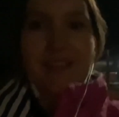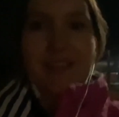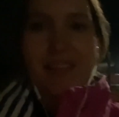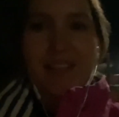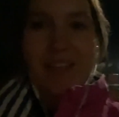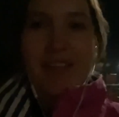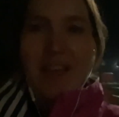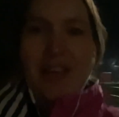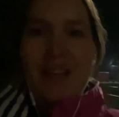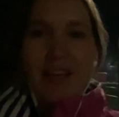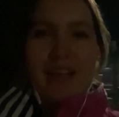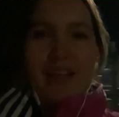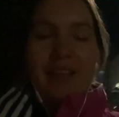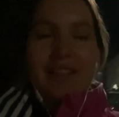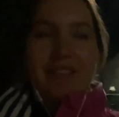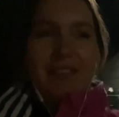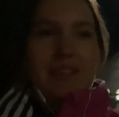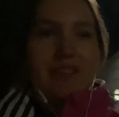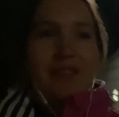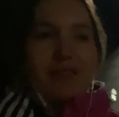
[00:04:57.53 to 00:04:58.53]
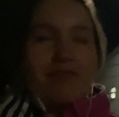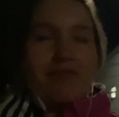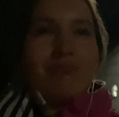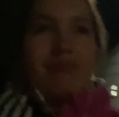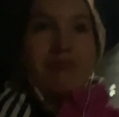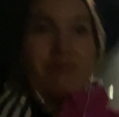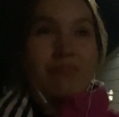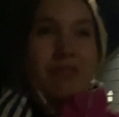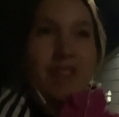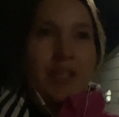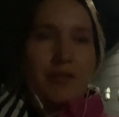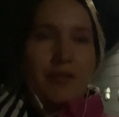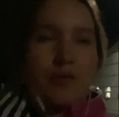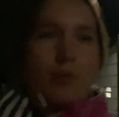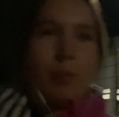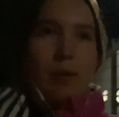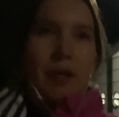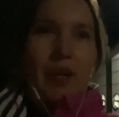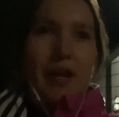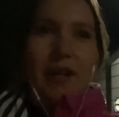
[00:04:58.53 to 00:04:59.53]
geht. Das ist jetzt nichts, wo
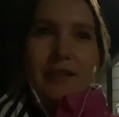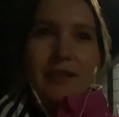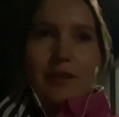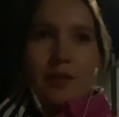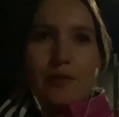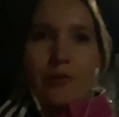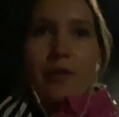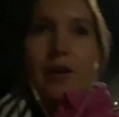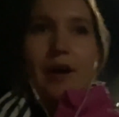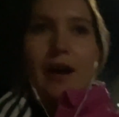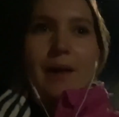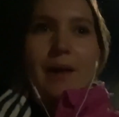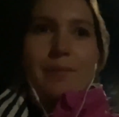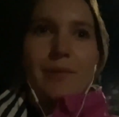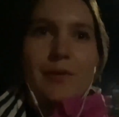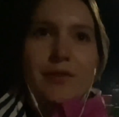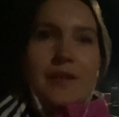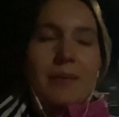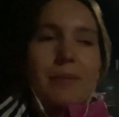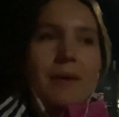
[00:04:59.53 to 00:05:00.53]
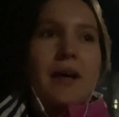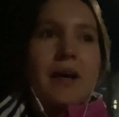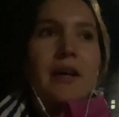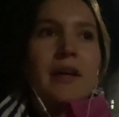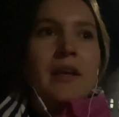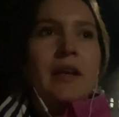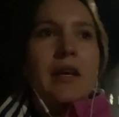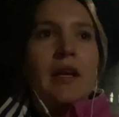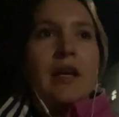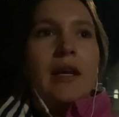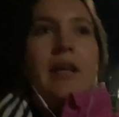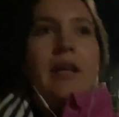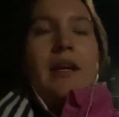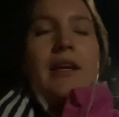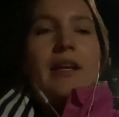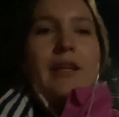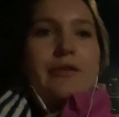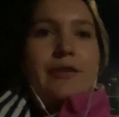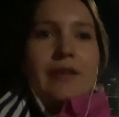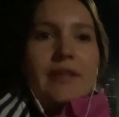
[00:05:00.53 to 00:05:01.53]
man Angst davor haben muss, aber
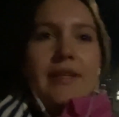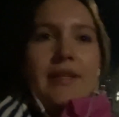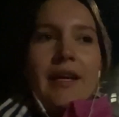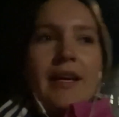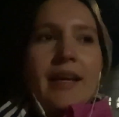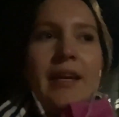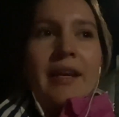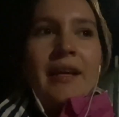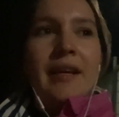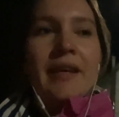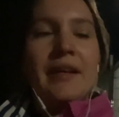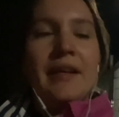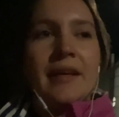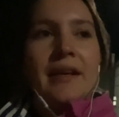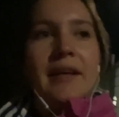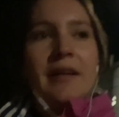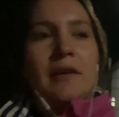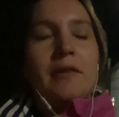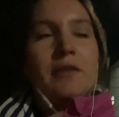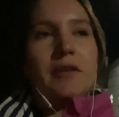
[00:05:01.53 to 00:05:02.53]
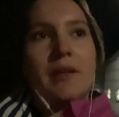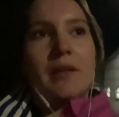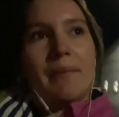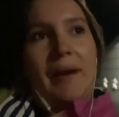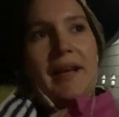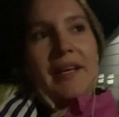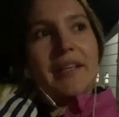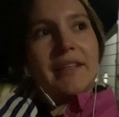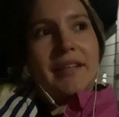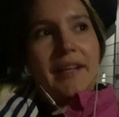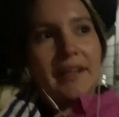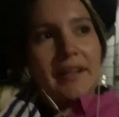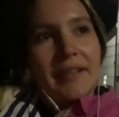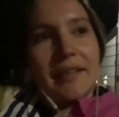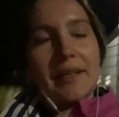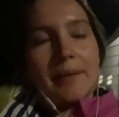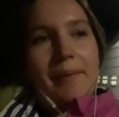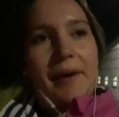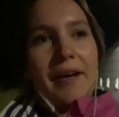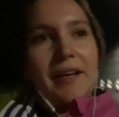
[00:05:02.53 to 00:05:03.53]
ich finde, oder mein Gedanke
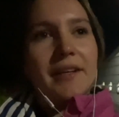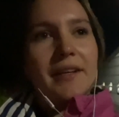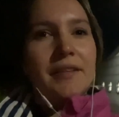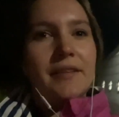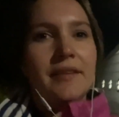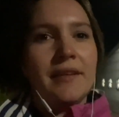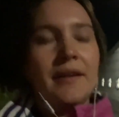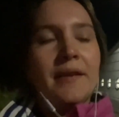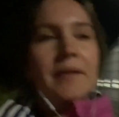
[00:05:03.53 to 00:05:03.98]
dabei ist,